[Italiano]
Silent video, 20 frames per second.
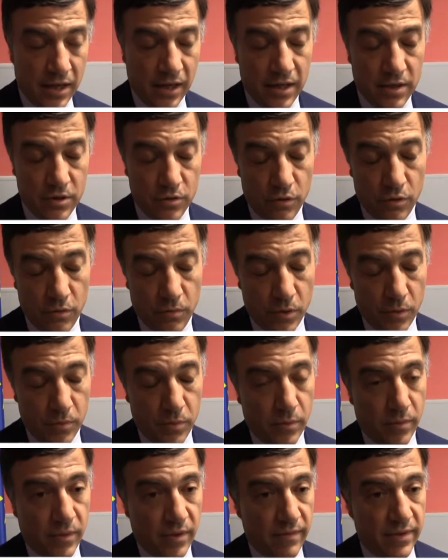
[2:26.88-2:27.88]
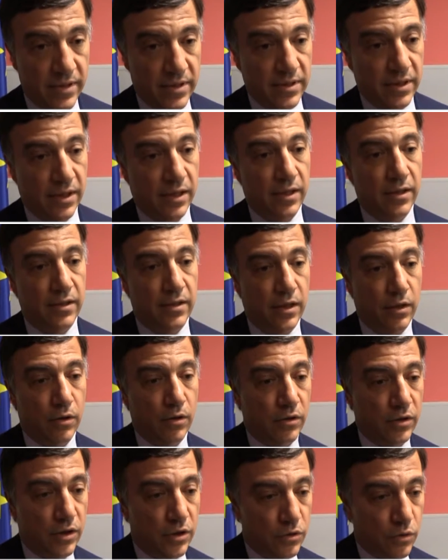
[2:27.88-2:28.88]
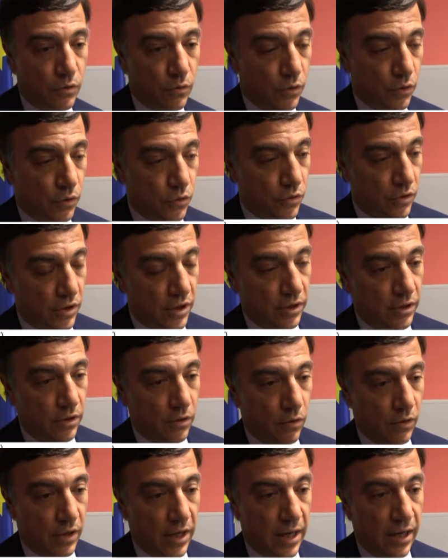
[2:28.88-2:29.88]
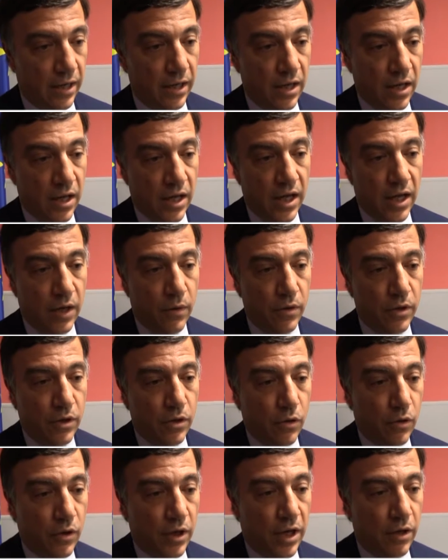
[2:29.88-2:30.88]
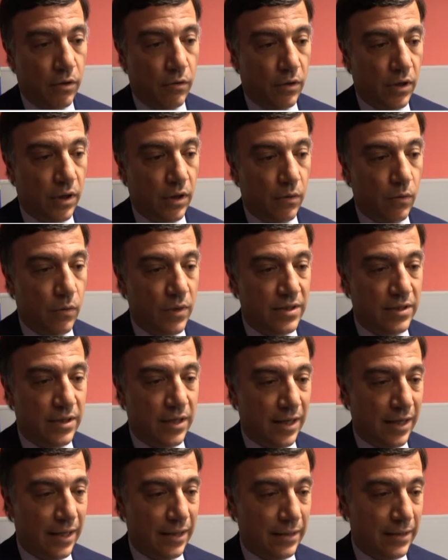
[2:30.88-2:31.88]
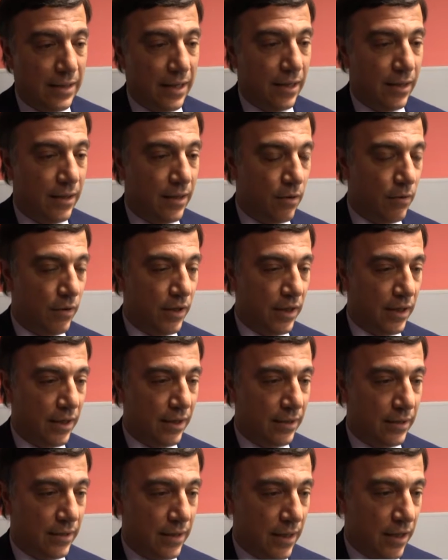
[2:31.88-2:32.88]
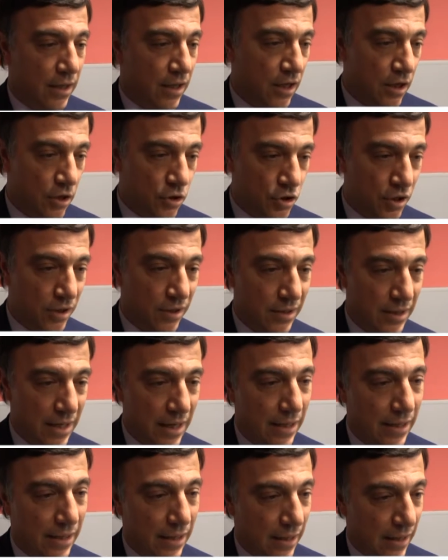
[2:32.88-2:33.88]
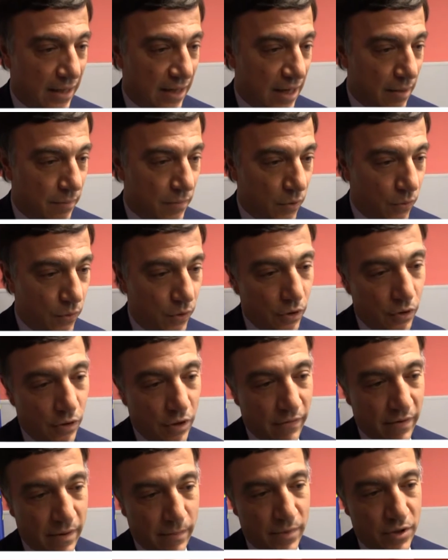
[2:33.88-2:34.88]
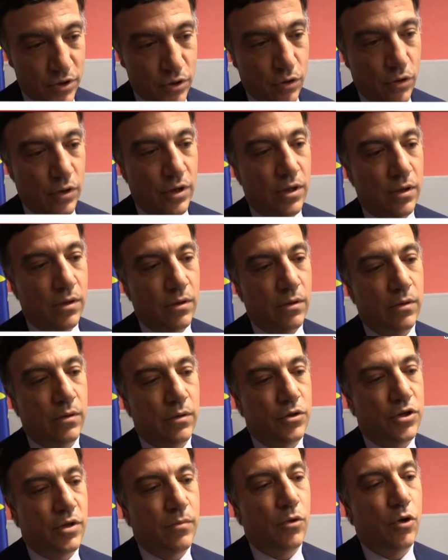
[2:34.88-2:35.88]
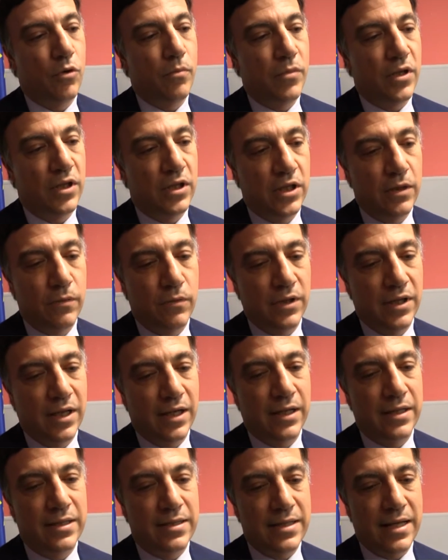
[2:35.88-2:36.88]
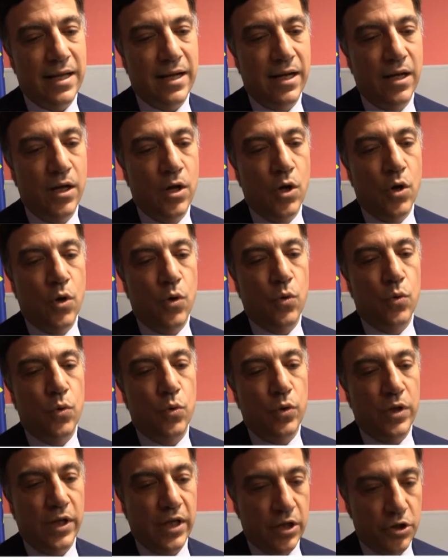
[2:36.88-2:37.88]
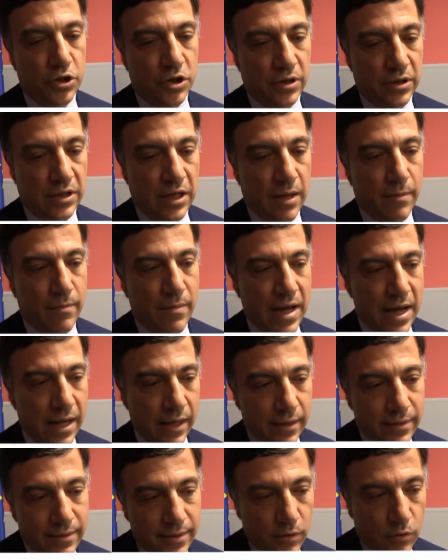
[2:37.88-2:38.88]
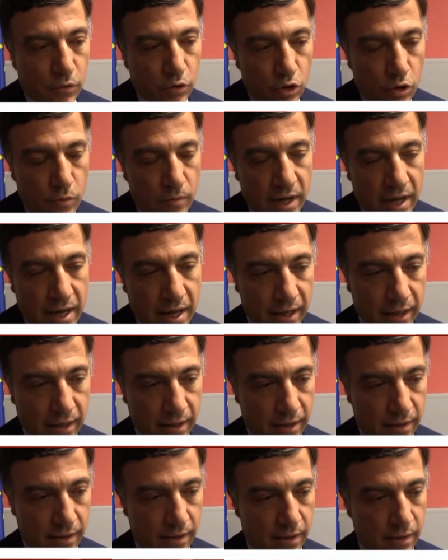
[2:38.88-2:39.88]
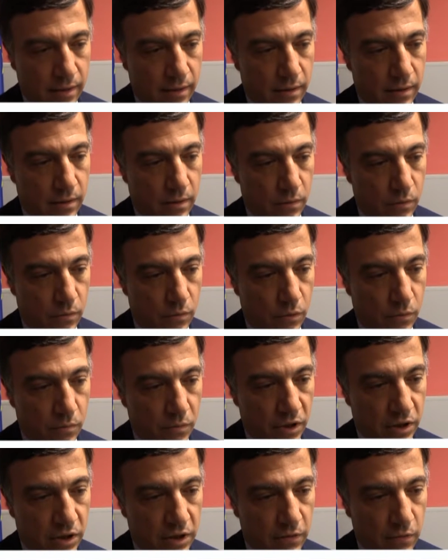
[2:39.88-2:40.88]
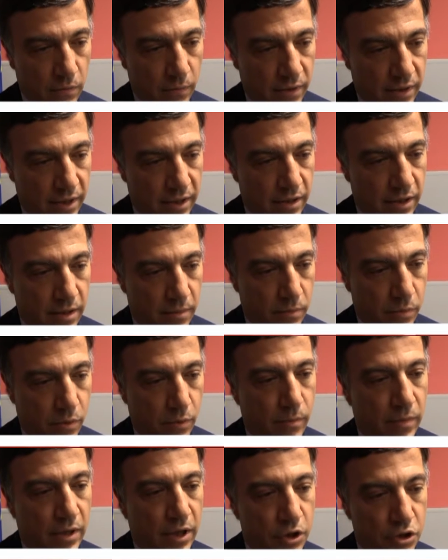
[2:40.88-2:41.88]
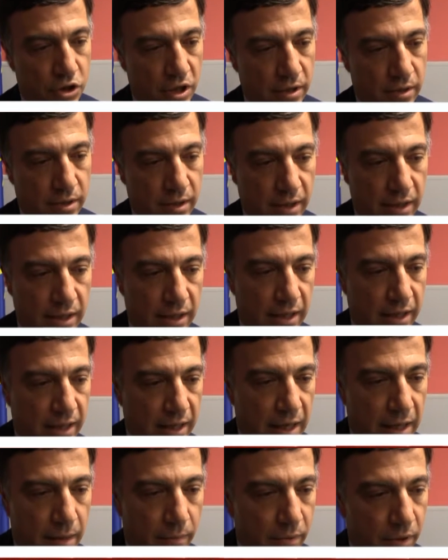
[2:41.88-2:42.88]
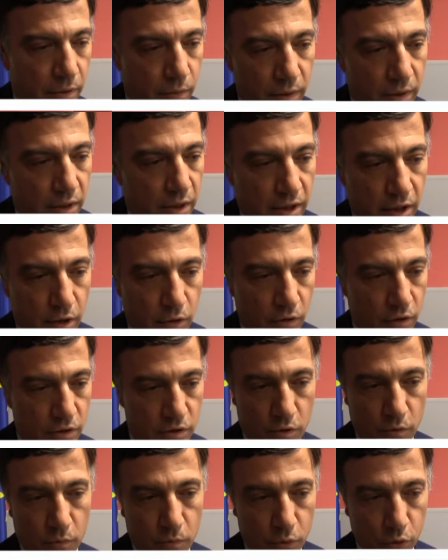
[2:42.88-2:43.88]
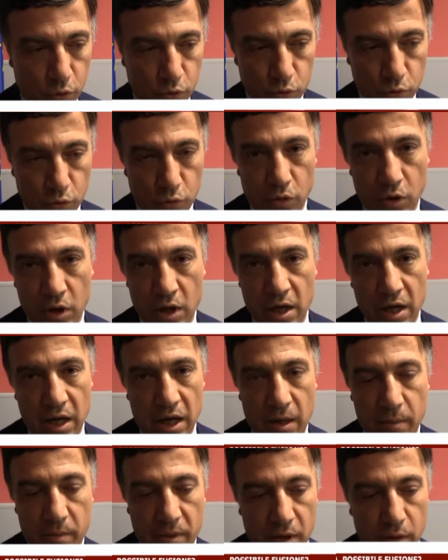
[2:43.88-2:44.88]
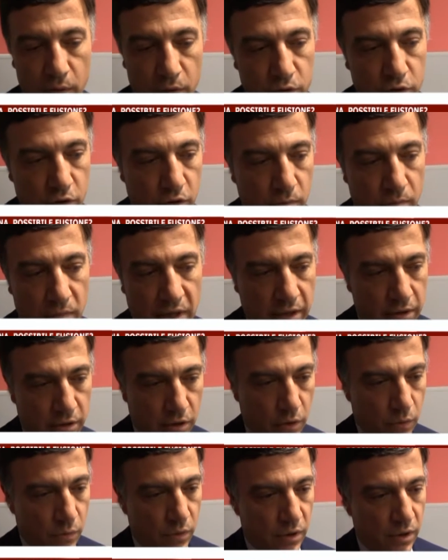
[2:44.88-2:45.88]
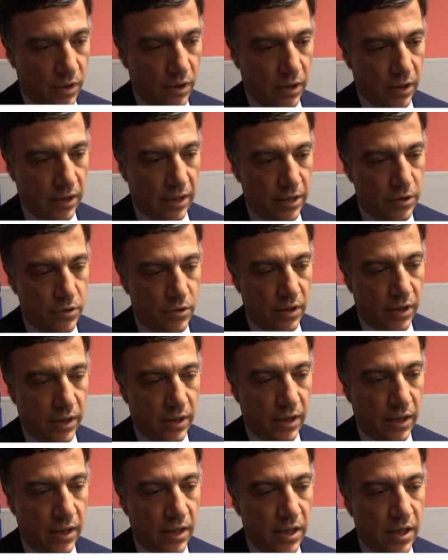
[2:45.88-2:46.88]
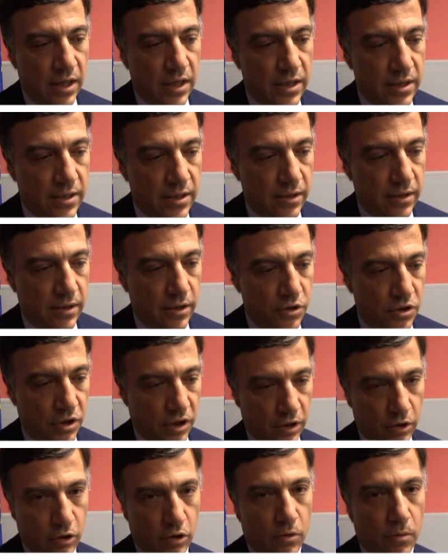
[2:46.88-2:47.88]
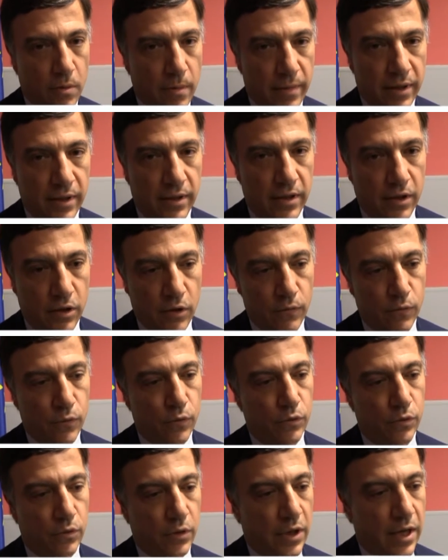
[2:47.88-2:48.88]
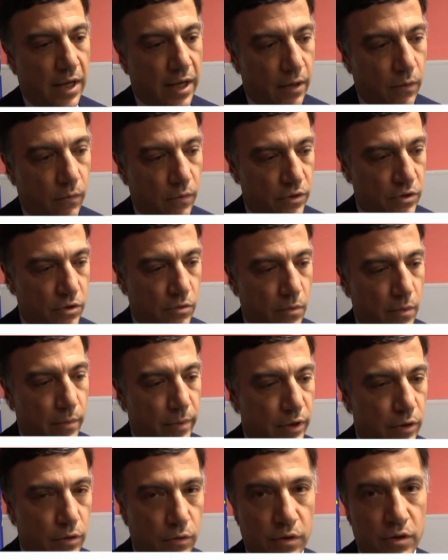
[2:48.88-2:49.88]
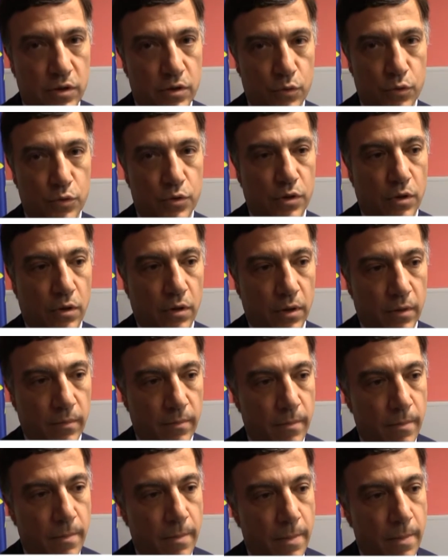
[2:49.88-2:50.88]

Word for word: che sono proprio previsti all'interno del testo unico sugli enti locali. E quindi io credo che in questa realtà, che è una realtà centrale della Calabria, quindi non avrebbe solo diciamo, obiettivo di realizzare un'unica città, ma anche, secondo me anche eh, un obiettivo per rendere più baricentrica la Calabria. Quindi credo che sia opportuno aprire questo dibattito e quindi ringrazio anche i sindaci che autonomamente hanno voluto creare questo momento di discussione.